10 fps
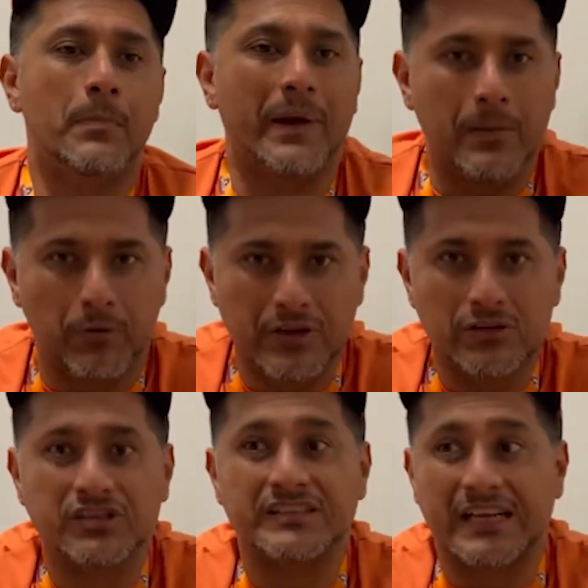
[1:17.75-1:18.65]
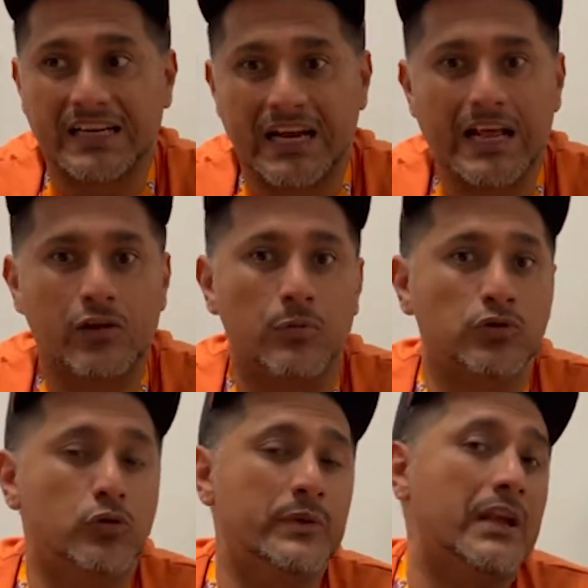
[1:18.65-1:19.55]
para podernos acercar a,
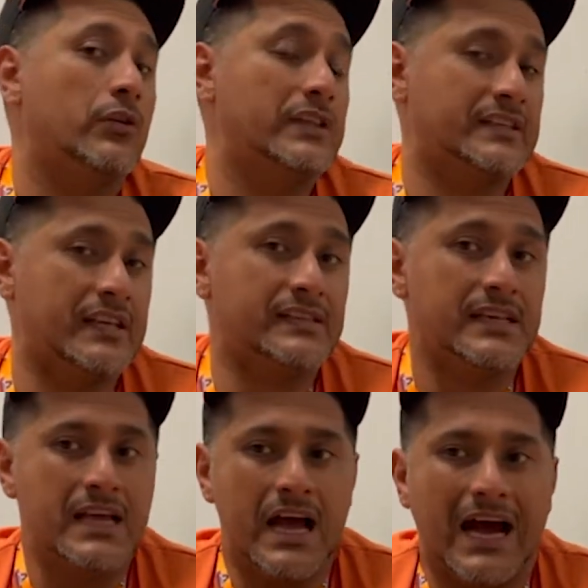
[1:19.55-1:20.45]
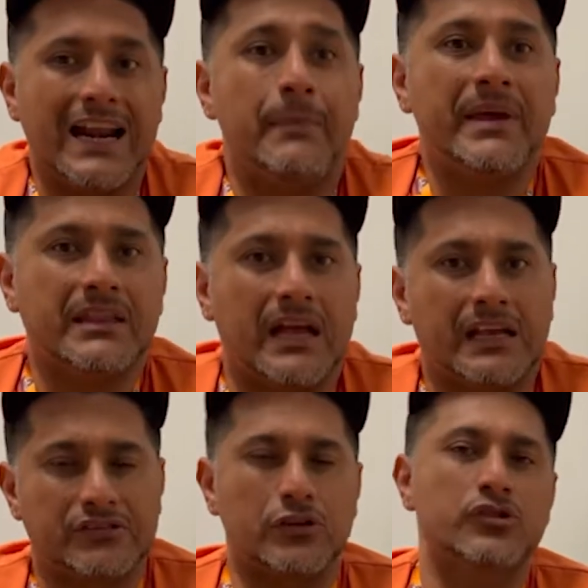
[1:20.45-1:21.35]
como tú bien lo dices, a la meta,
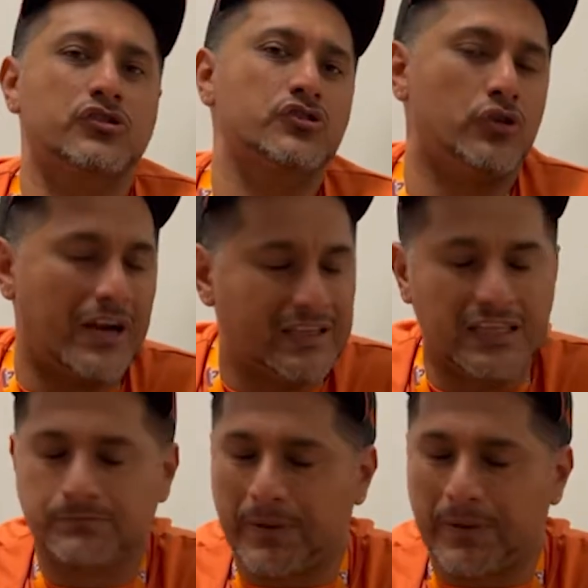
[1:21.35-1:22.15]
que son los ocho grandes.